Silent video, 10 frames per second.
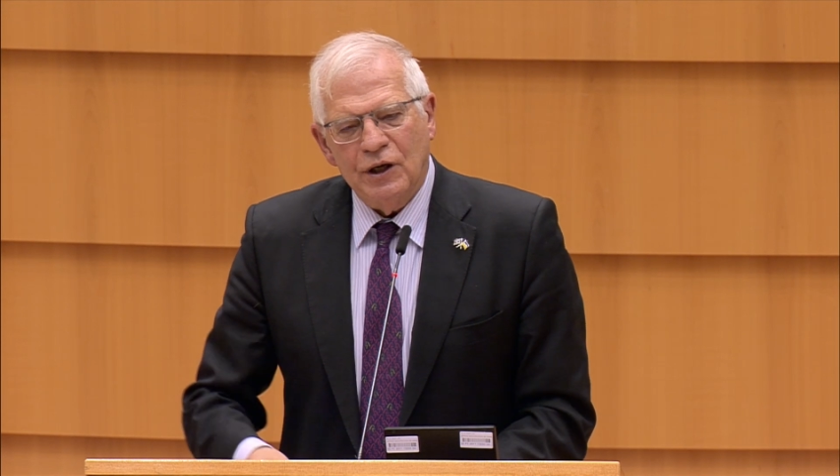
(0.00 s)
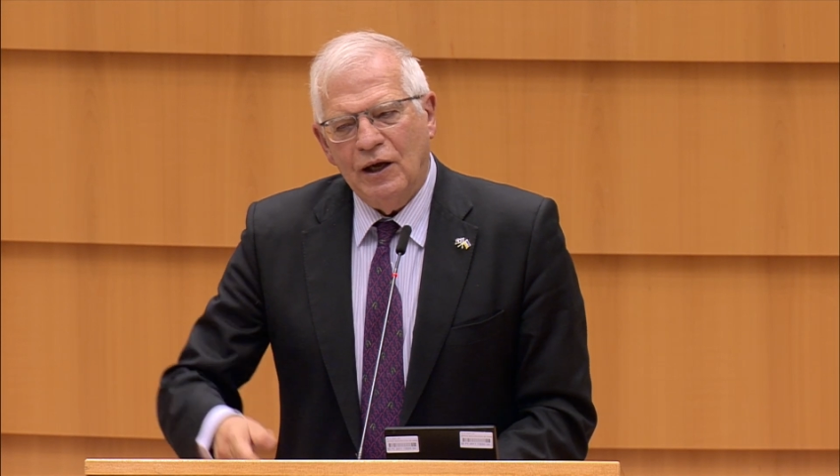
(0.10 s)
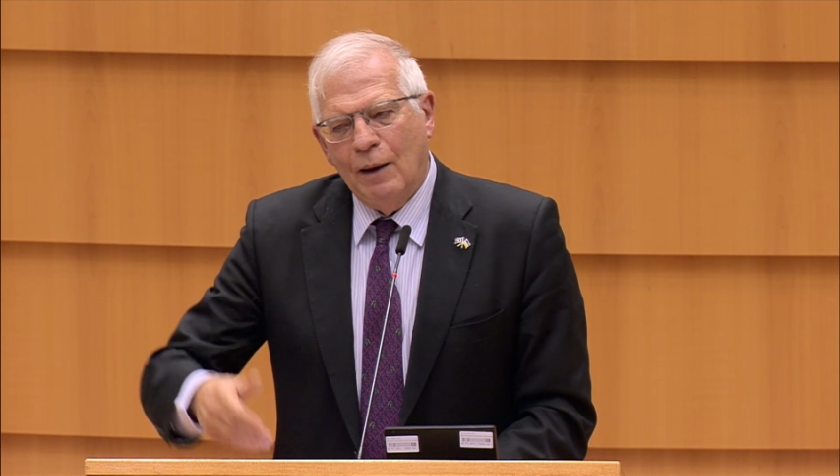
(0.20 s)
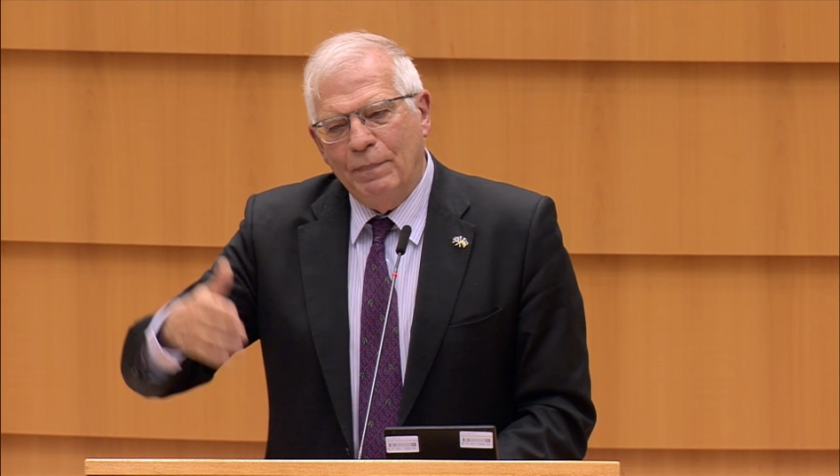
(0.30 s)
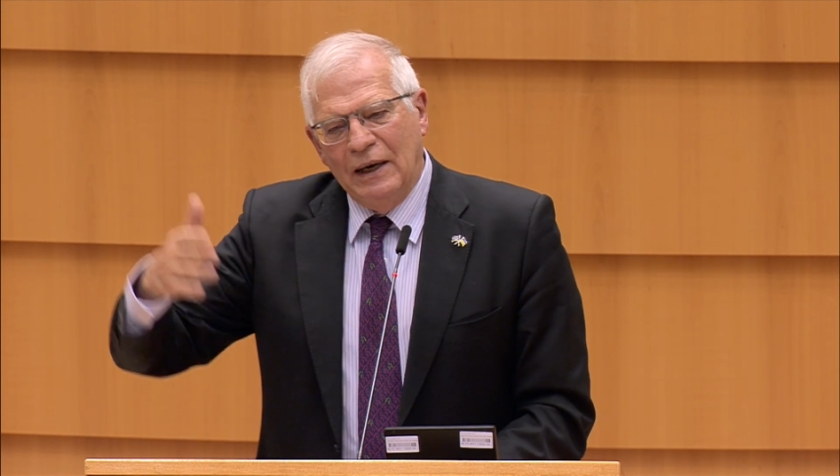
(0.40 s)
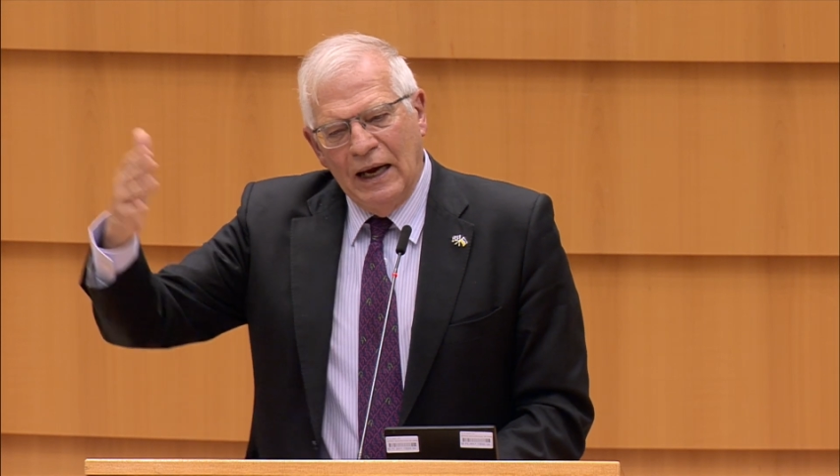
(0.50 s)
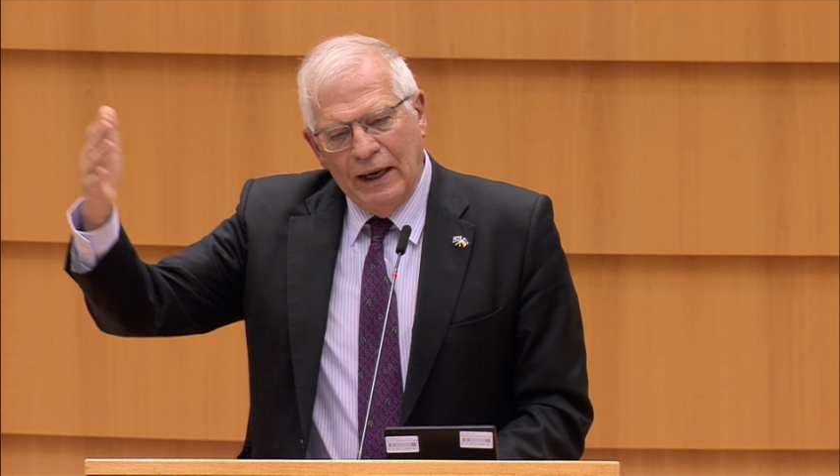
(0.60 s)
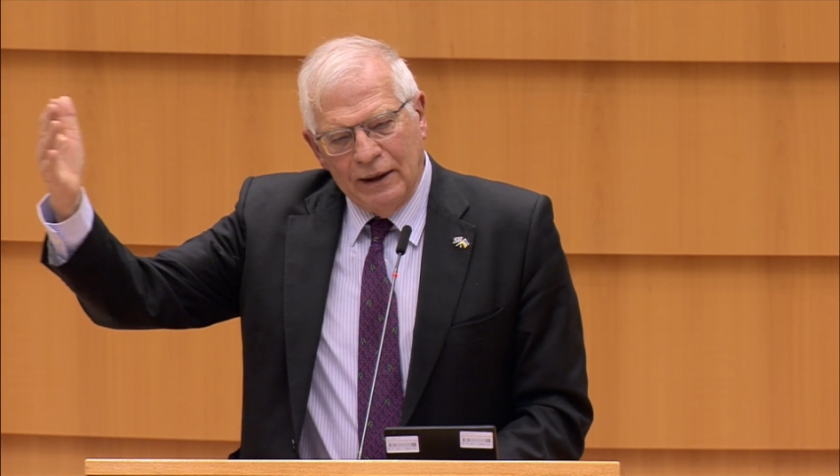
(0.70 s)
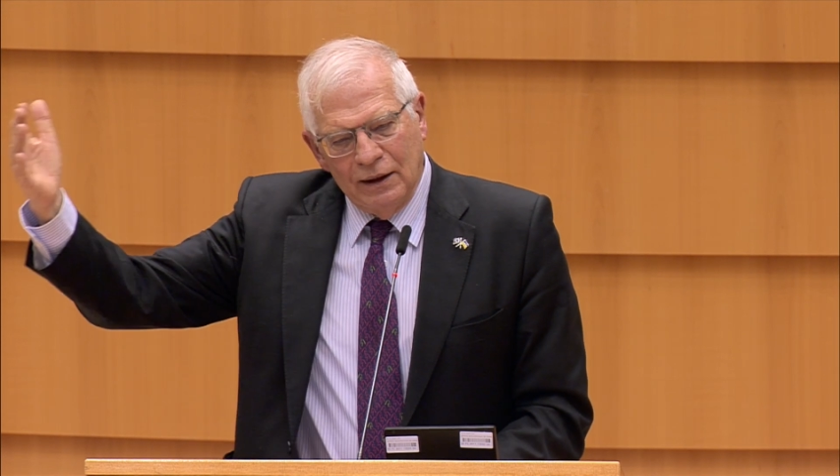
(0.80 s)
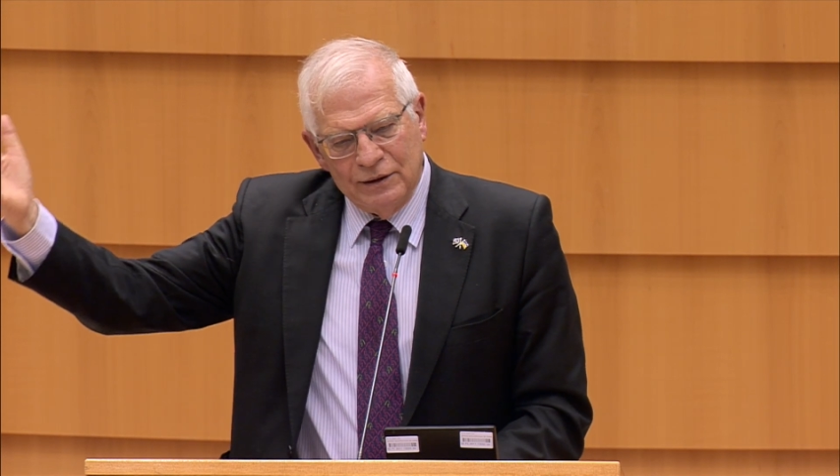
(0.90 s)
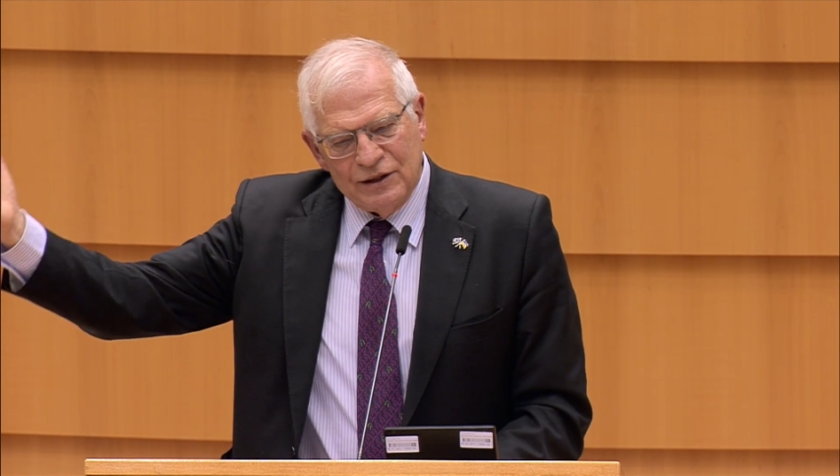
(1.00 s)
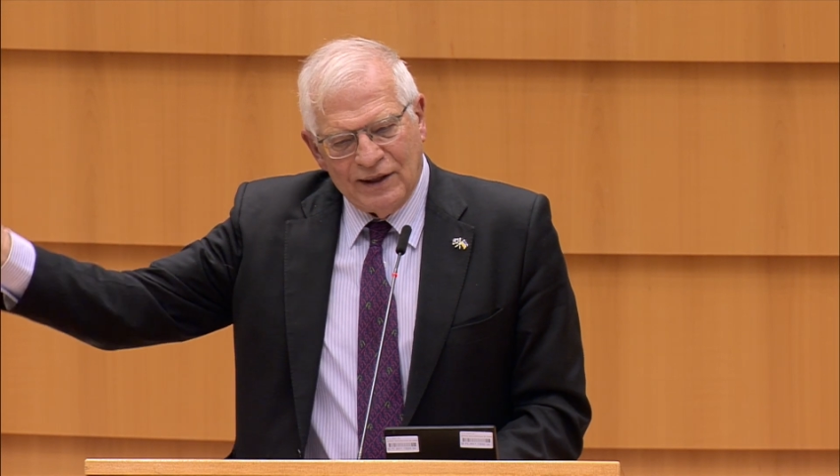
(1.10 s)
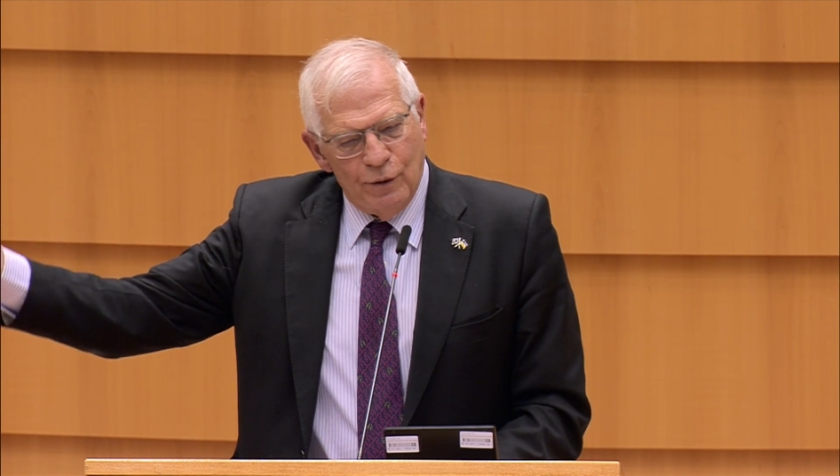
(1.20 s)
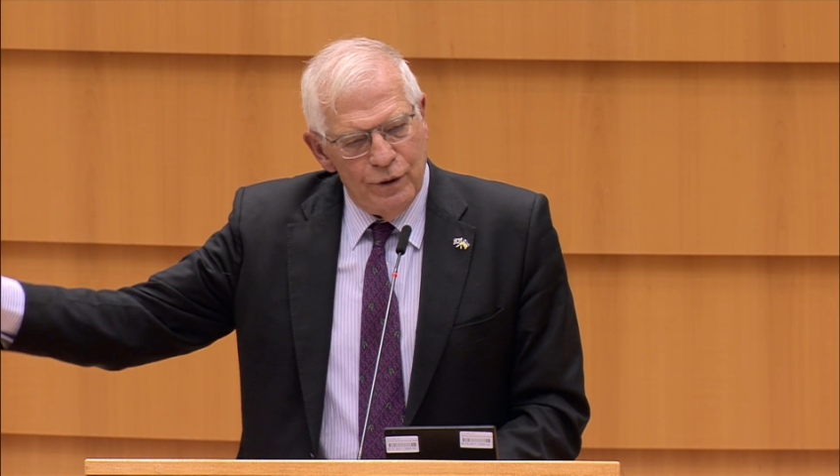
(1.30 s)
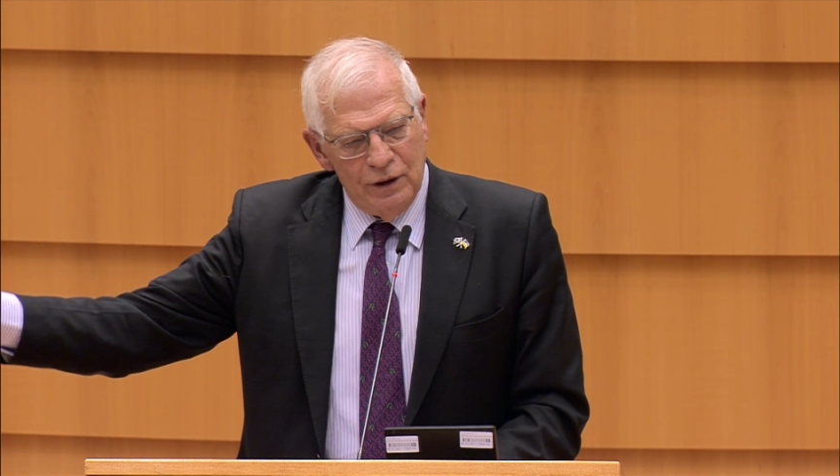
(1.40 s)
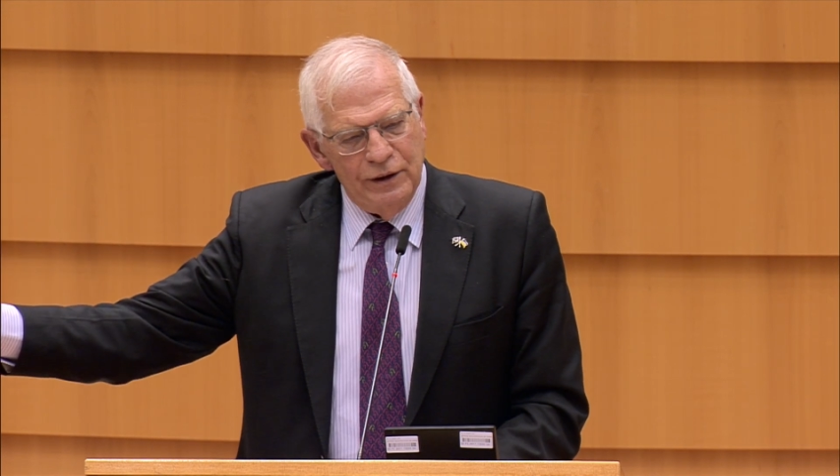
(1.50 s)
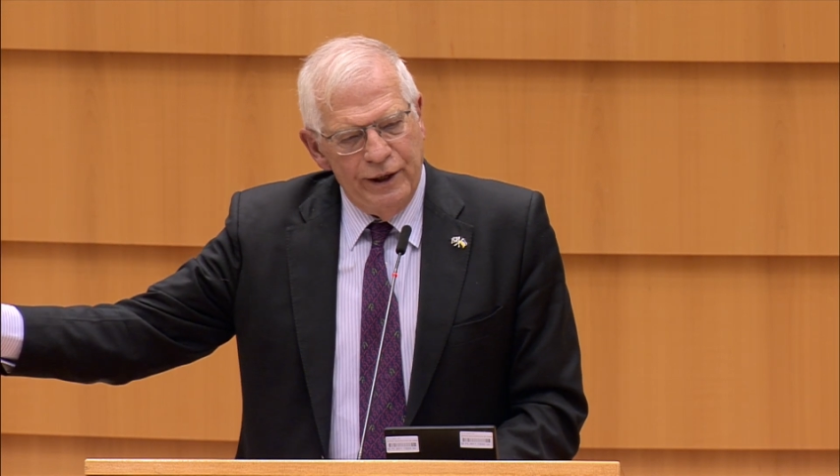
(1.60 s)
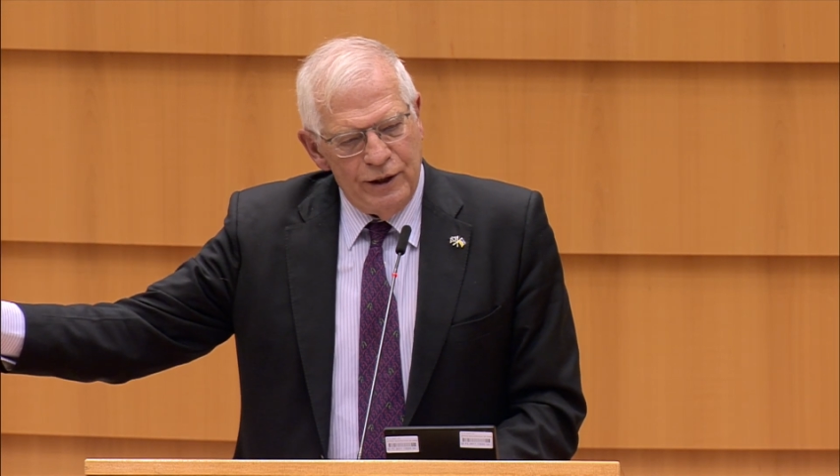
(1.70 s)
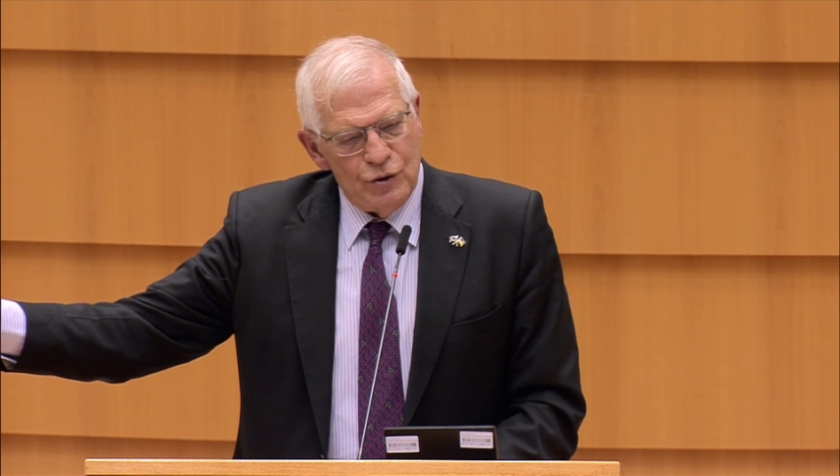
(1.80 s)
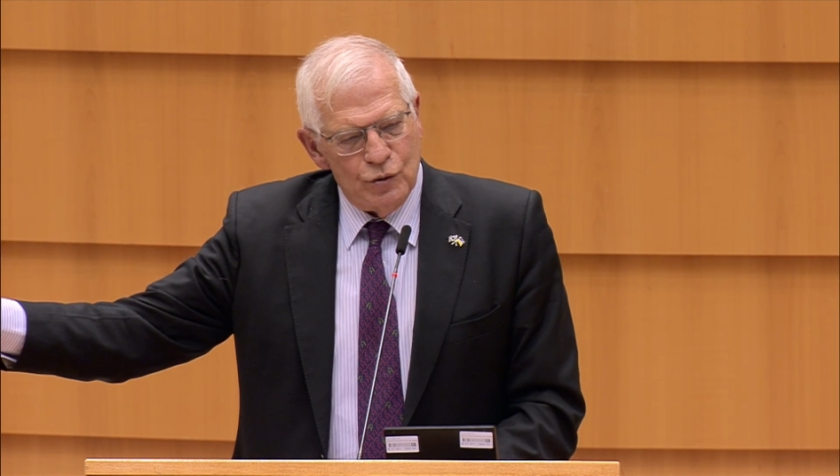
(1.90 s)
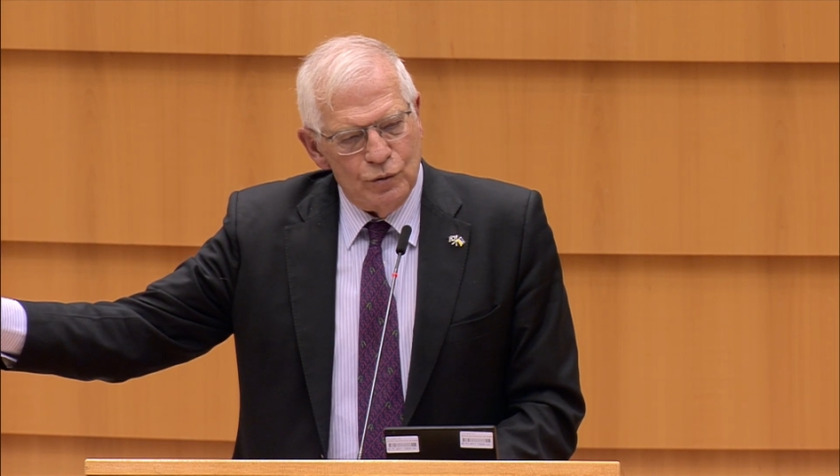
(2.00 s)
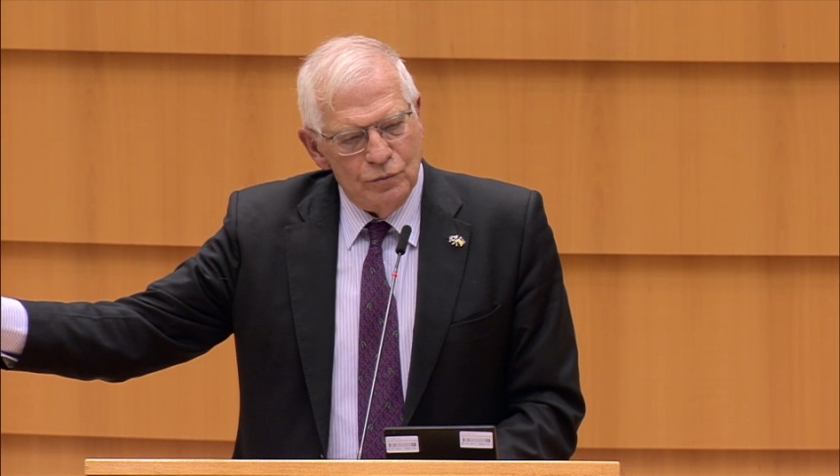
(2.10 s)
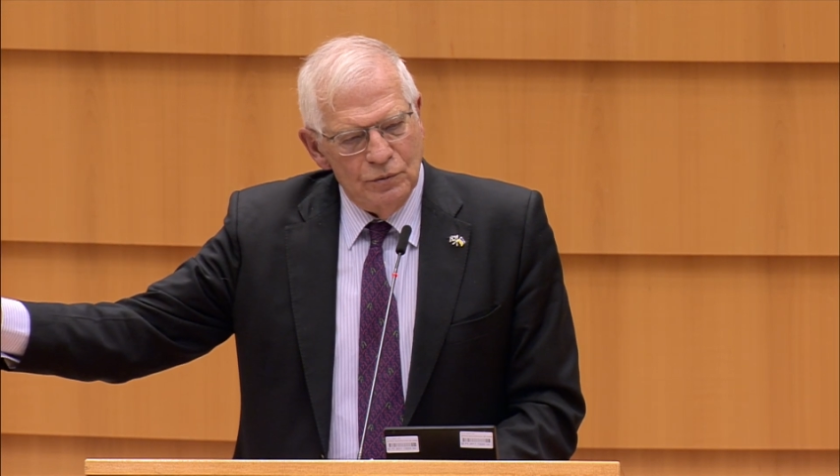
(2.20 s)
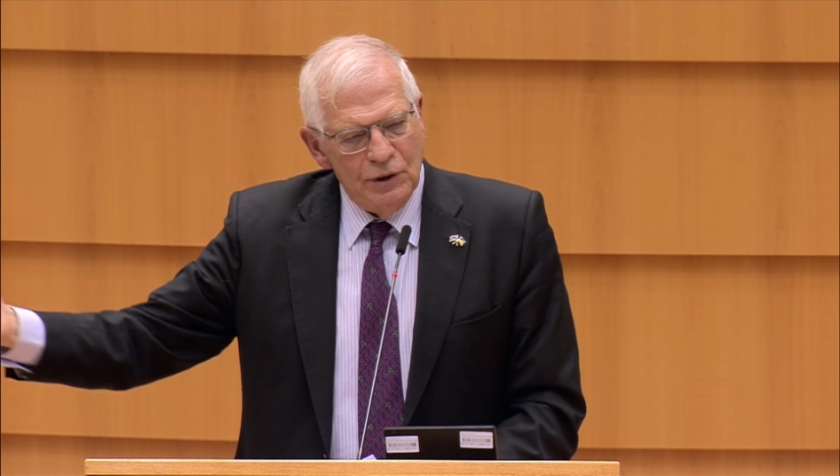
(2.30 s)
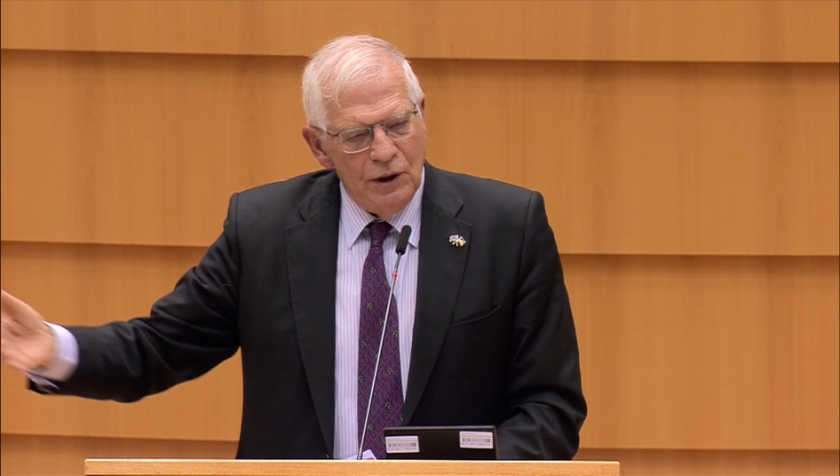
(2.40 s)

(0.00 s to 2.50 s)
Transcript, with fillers: en que apelar al Estado del Derecho